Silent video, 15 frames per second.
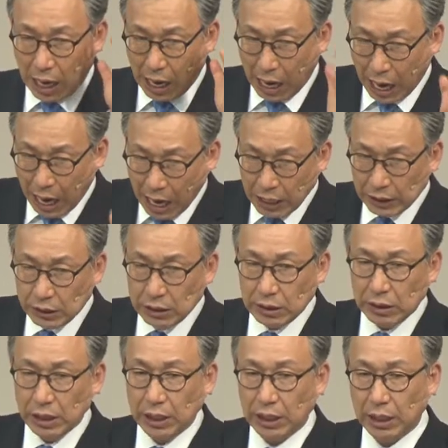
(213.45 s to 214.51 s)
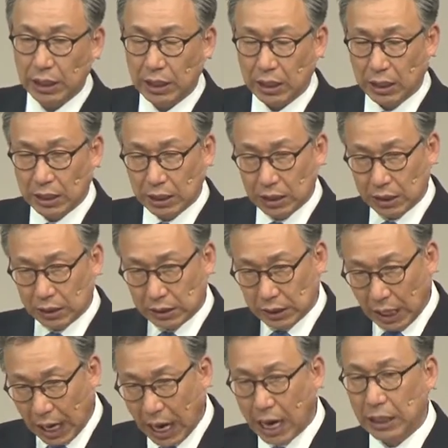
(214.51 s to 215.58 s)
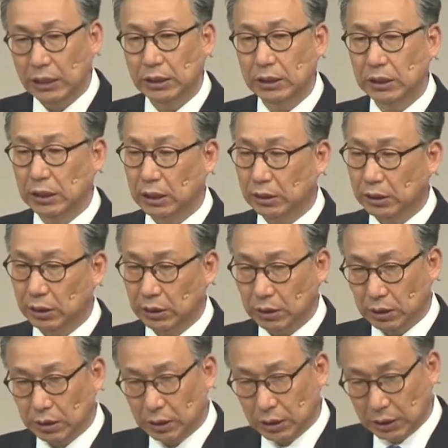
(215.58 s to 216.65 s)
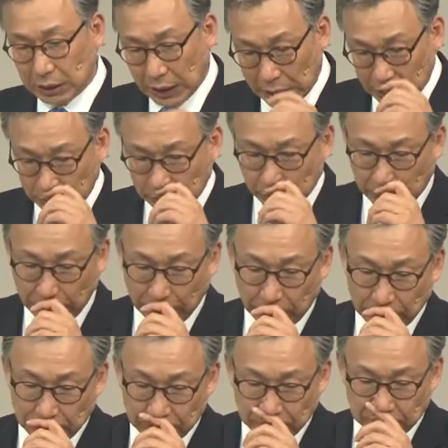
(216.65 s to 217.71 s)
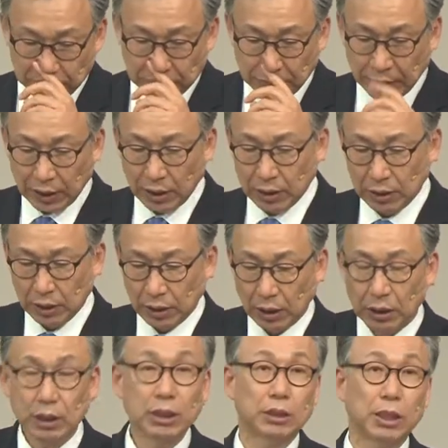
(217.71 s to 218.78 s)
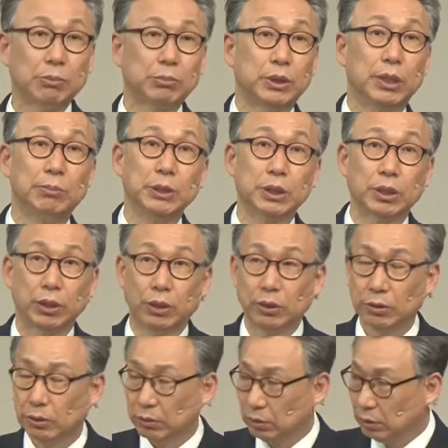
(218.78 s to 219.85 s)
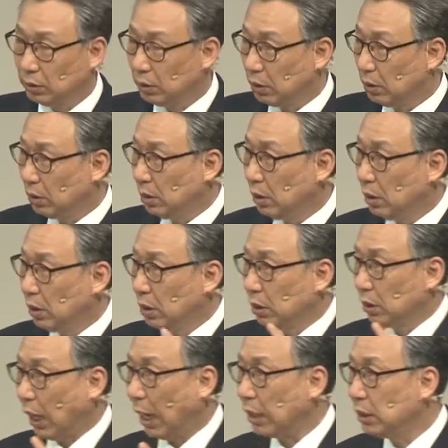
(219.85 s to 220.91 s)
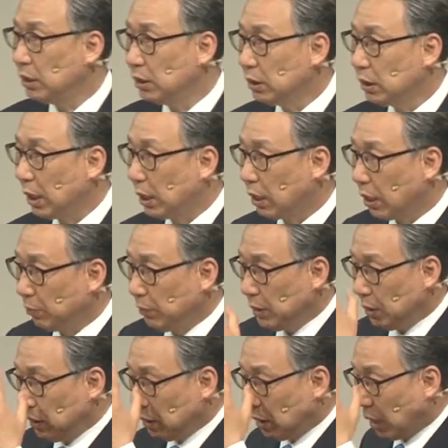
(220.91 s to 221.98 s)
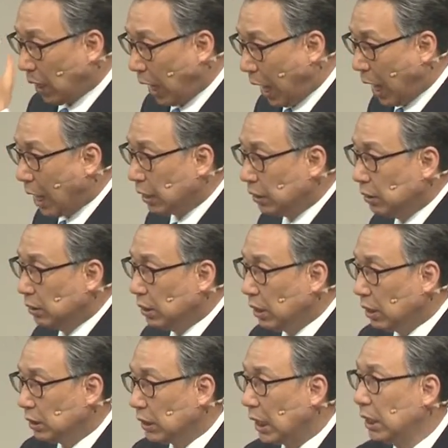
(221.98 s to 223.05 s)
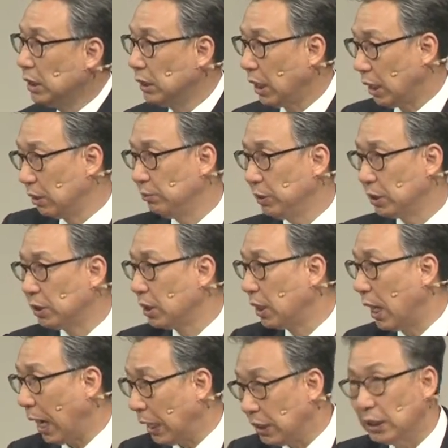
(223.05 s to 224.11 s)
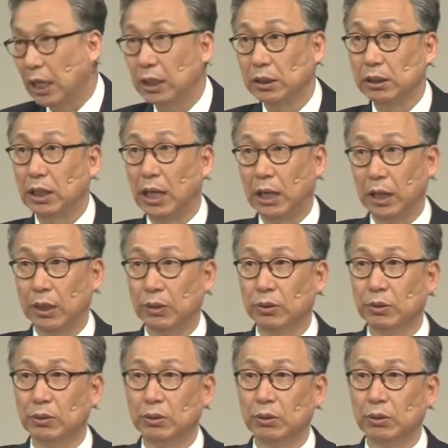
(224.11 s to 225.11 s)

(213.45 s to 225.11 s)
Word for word: 아는데 사는 것은 살지 못해요. 근데 참 재밌어요. 다른 사람이 아는데 살지 않으면 저거 아니다 하는 걸 알아요.